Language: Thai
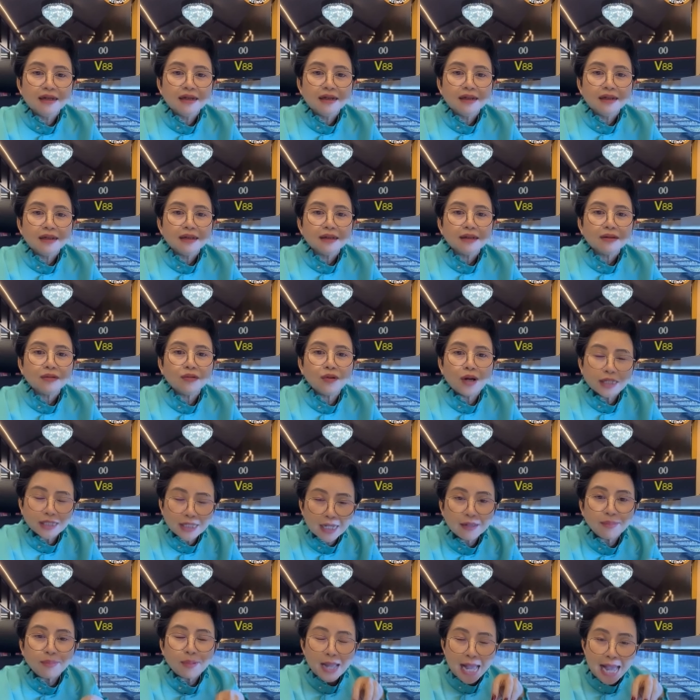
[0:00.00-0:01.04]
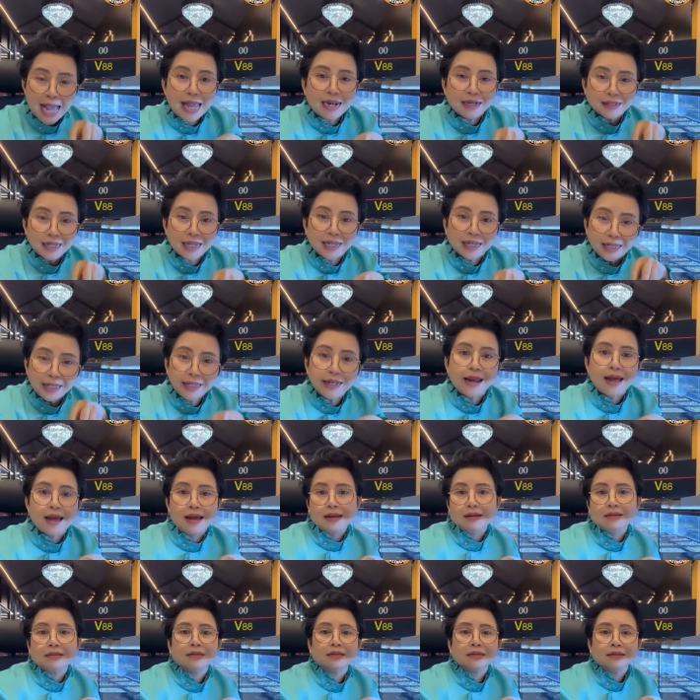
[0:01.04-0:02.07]
กว่าจะผ่านอย่างนี้นะ
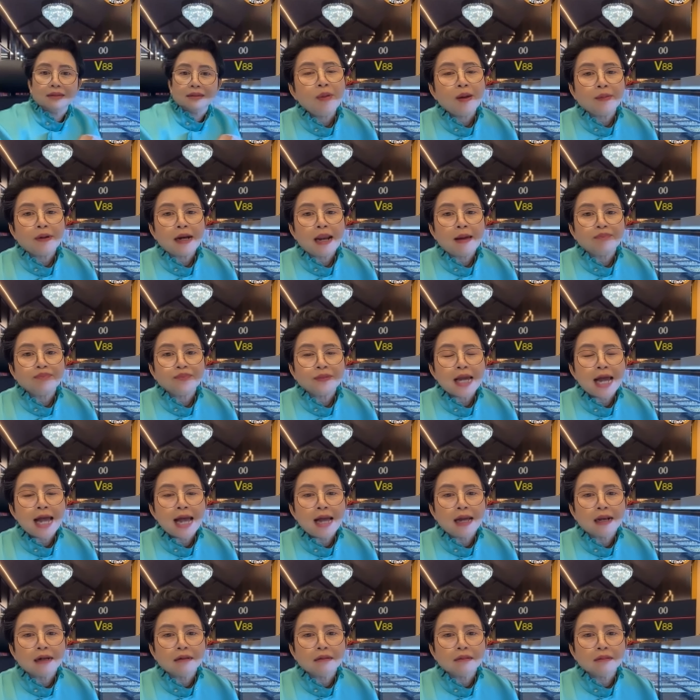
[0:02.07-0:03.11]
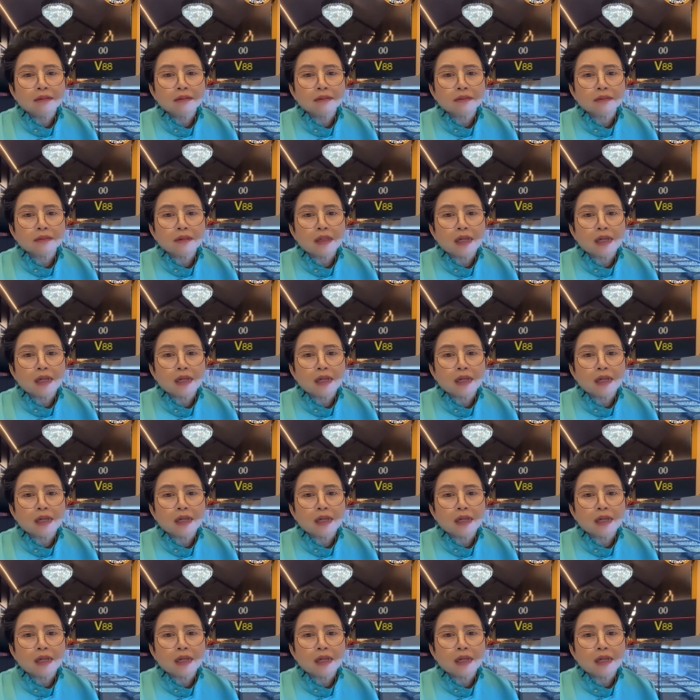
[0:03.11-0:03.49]
โอ้เป็นรับจ้าง